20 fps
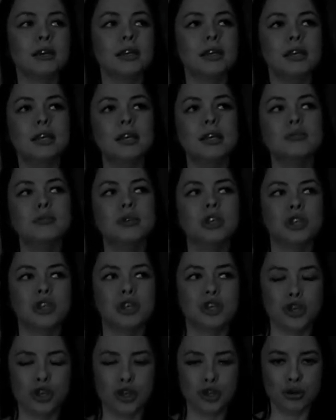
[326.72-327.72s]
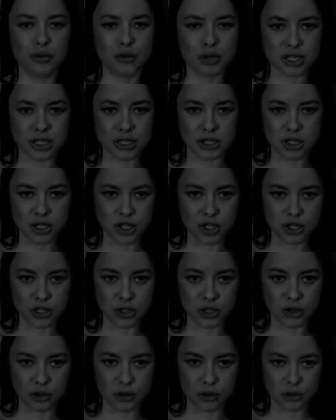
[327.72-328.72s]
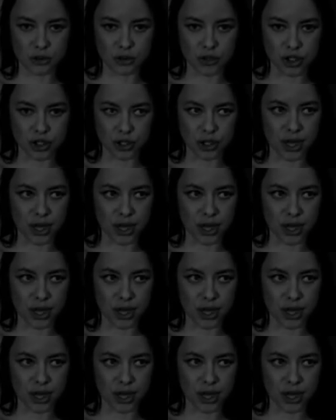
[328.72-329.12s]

имени ее слышать не хочет.